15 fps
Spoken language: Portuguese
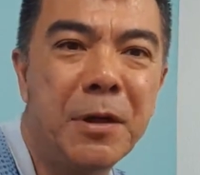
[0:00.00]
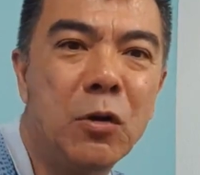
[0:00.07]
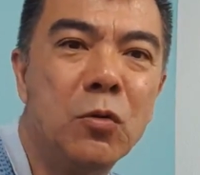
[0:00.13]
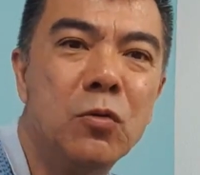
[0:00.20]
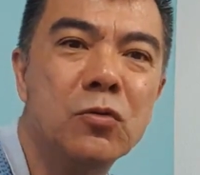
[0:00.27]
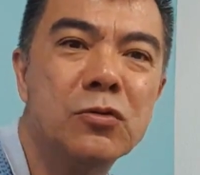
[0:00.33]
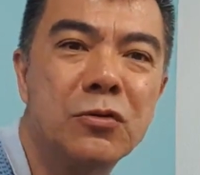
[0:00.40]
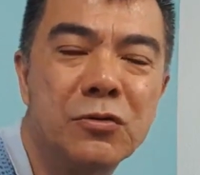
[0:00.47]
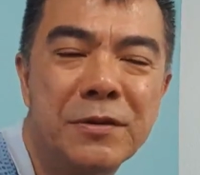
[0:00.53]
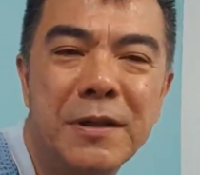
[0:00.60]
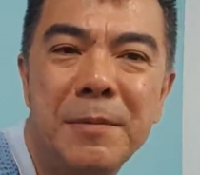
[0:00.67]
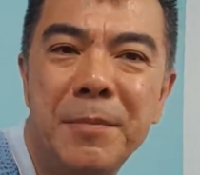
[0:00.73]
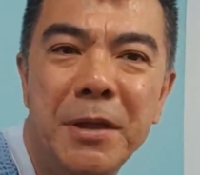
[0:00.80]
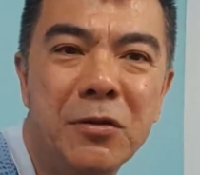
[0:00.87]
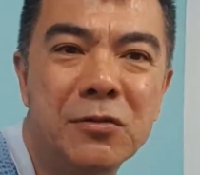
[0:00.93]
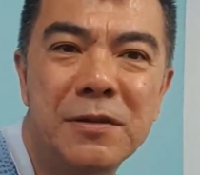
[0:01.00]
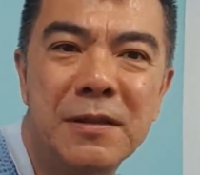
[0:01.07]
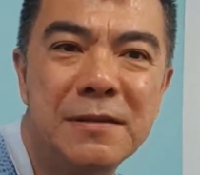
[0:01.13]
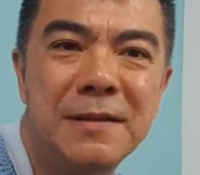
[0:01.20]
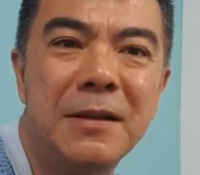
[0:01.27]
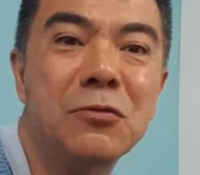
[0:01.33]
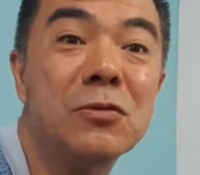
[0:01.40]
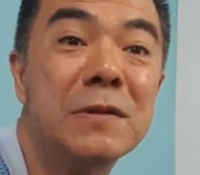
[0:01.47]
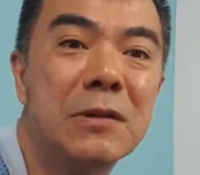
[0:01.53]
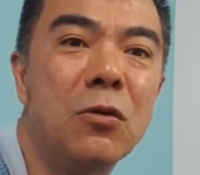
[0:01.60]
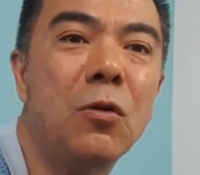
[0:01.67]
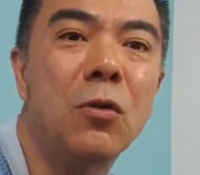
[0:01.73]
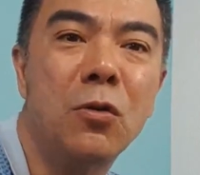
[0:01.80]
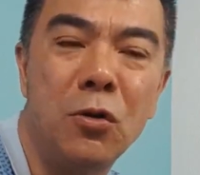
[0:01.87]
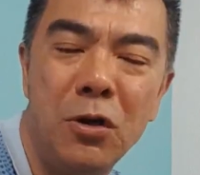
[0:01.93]
E para alguns dos amigos, eles
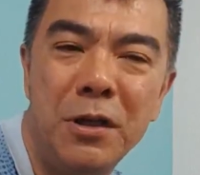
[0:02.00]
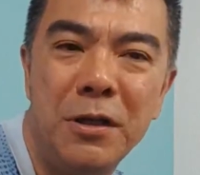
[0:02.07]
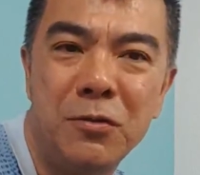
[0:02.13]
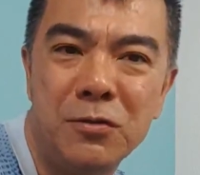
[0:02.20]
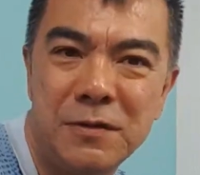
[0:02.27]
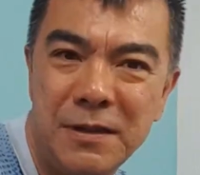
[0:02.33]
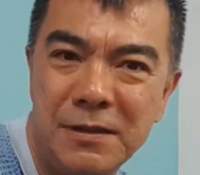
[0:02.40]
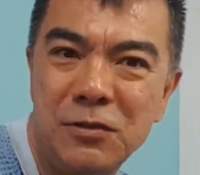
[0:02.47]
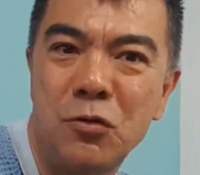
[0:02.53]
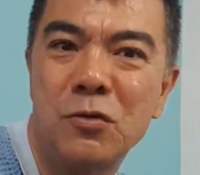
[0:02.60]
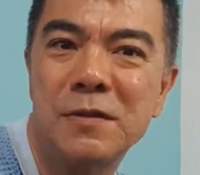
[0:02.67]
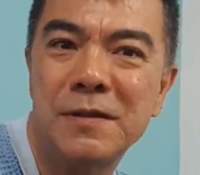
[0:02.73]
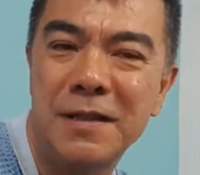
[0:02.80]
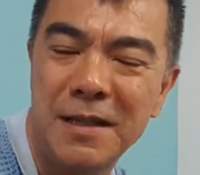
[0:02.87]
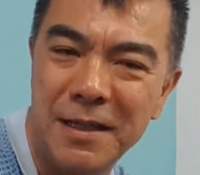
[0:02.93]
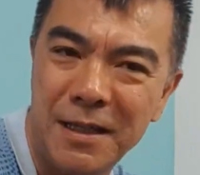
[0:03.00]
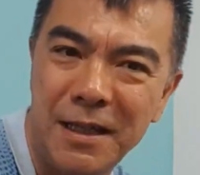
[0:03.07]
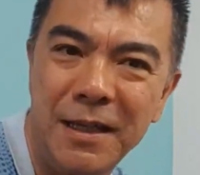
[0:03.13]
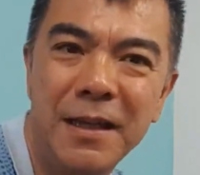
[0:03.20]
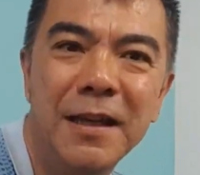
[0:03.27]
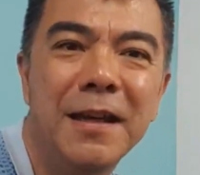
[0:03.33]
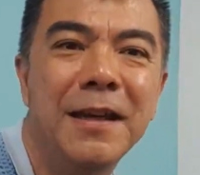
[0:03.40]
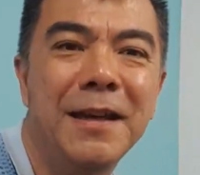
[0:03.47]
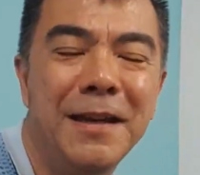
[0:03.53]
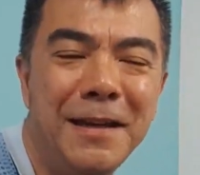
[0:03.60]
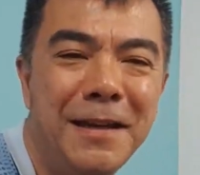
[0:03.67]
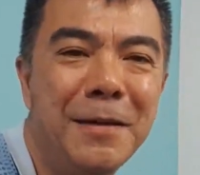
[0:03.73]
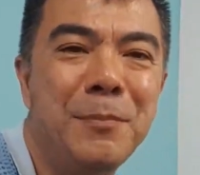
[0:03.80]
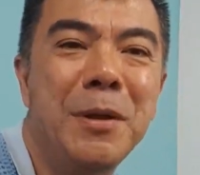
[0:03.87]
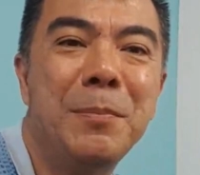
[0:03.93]
não são alcoólicos, eles conseguem
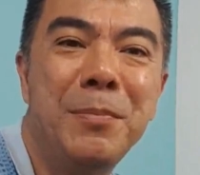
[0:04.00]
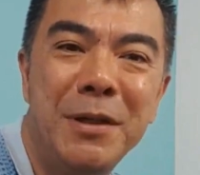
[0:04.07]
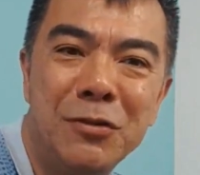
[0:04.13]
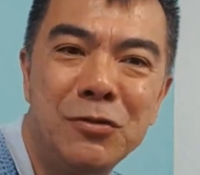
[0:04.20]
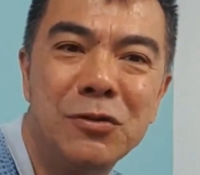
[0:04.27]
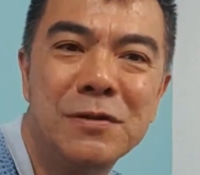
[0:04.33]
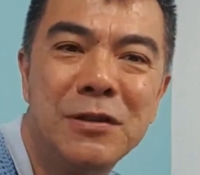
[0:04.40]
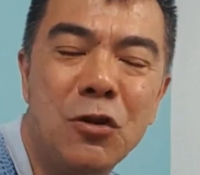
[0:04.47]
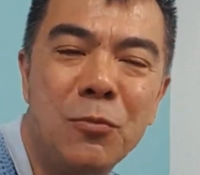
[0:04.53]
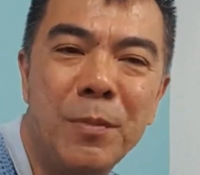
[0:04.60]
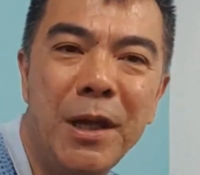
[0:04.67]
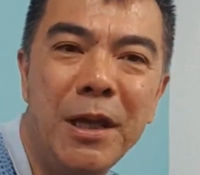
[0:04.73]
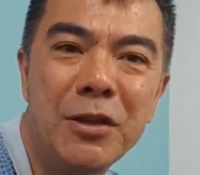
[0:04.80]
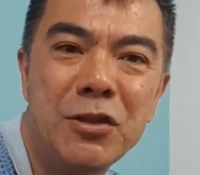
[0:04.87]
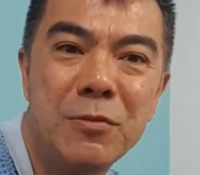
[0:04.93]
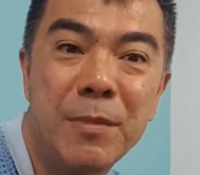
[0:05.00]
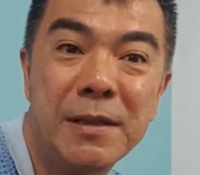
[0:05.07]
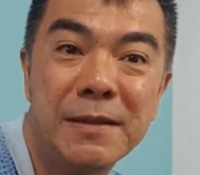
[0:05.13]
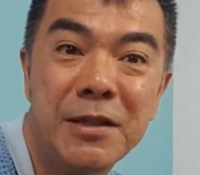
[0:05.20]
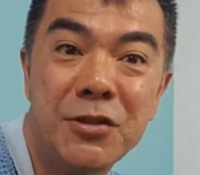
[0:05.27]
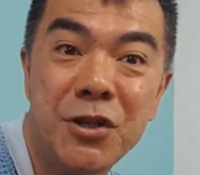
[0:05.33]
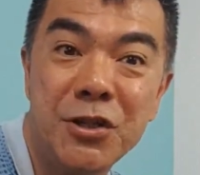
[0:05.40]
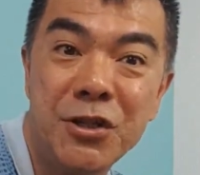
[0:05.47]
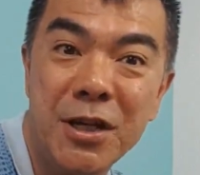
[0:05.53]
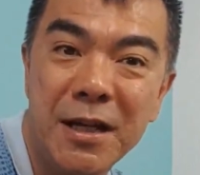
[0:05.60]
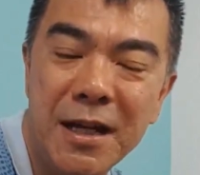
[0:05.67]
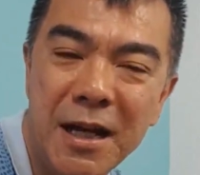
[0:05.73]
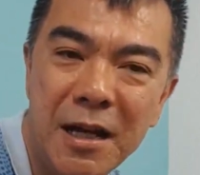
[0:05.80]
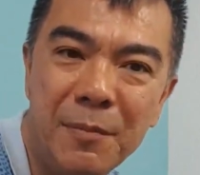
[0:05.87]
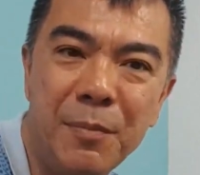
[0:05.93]
é, beber socialmente, mas a
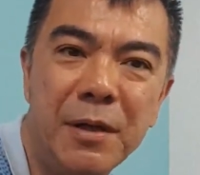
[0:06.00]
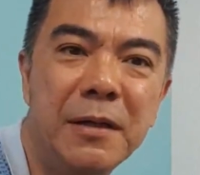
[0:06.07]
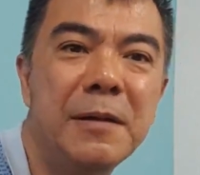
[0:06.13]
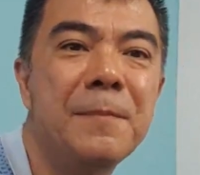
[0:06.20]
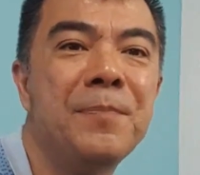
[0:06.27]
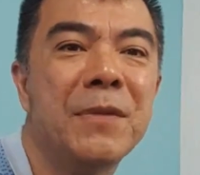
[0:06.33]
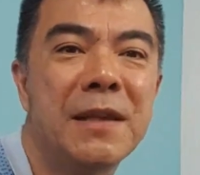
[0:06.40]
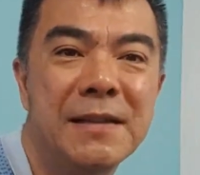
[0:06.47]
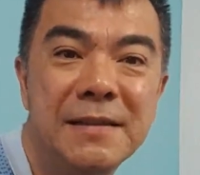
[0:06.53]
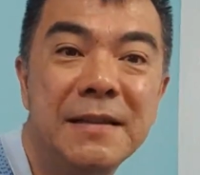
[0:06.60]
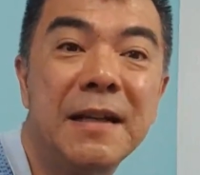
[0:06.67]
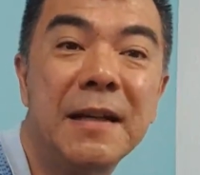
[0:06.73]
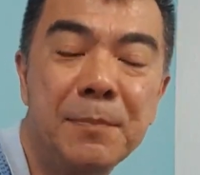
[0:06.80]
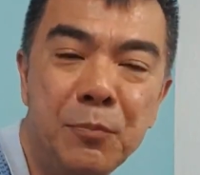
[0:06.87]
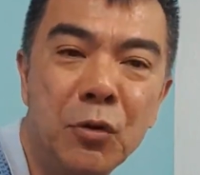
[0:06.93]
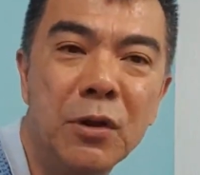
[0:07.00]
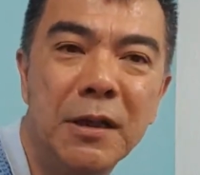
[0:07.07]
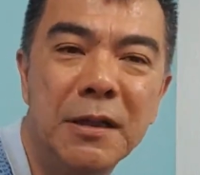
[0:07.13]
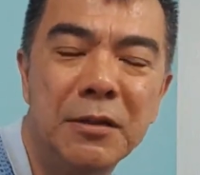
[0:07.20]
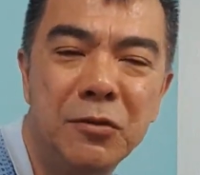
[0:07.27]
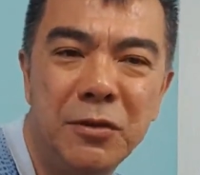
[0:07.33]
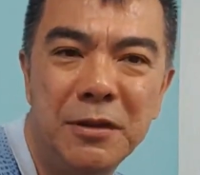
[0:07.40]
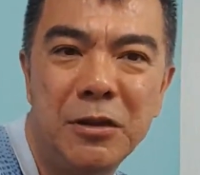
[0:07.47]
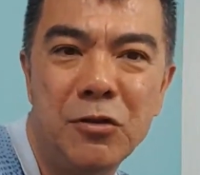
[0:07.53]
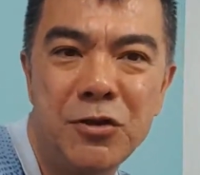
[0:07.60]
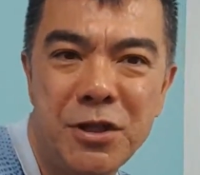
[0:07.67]
gente acaba extrapolando.